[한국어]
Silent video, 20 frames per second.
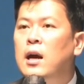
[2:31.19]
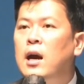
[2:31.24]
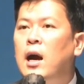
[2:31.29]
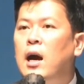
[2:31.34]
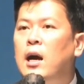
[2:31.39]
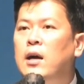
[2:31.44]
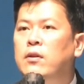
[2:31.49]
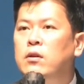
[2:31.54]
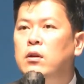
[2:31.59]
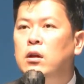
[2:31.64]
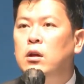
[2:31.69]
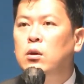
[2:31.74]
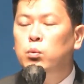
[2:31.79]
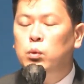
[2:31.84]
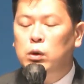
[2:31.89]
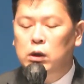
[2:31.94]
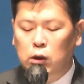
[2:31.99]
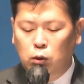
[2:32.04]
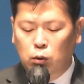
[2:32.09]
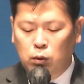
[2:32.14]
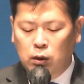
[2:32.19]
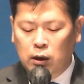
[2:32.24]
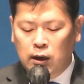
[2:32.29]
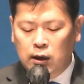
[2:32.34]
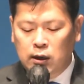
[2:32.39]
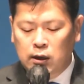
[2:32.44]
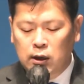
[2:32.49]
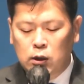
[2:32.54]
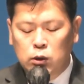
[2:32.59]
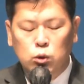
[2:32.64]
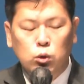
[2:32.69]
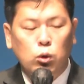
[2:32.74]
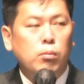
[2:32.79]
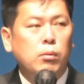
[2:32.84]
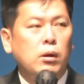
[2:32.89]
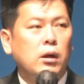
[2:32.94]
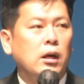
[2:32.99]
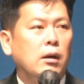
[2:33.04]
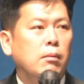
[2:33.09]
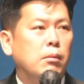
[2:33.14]
하늘의 위로와
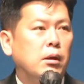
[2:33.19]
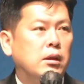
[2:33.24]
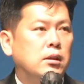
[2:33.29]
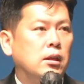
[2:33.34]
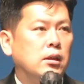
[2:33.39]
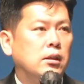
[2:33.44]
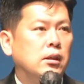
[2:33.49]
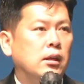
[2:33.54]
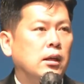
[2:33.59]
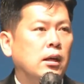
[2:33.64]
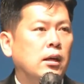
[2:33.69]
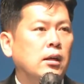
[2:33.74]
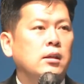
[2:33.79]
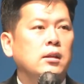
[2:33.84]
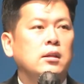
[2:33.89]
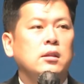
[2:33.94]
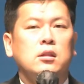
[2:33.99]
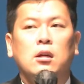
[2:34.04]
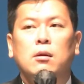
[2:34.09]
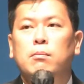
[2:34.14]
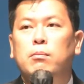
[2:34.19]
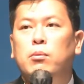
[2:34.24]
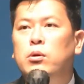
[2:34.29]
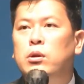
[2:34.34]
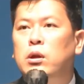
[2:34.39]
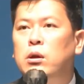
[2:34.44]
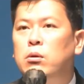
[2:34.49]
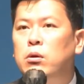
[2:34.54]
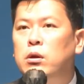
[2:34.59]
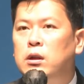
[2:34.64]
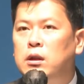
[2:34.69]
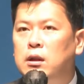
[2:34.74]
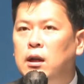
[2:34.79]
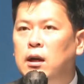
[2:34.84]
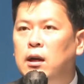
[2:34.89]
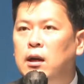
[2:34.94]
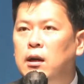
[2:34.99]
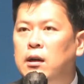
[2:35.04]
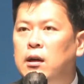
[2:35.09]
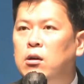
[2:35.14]
소망의 메시지가 선포되고
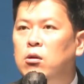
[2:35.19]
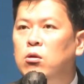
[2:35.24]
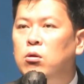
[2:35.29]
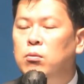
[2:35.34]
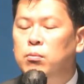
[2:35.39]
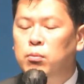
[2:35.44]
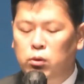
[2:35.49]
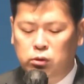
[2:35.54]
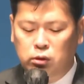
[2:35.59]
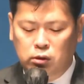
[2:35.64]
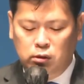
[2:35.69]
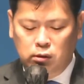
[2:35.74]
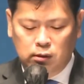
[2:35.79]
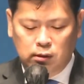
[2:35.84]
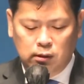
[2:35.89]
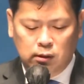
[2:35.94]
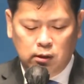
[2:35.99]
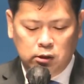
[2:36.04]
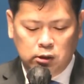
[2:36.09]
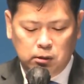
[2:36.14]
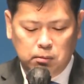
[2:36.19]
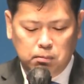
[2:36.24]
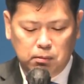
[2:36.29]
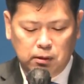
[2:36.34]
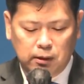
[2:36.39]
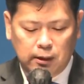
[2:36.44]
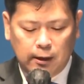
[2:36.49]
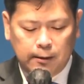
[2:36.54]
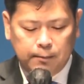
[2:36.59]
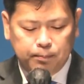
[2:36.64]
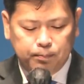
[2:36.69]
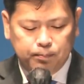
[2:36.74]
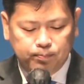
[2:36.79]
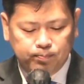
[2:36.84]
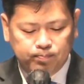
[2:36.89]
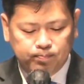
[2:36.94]
있다라고 보는 것입니다.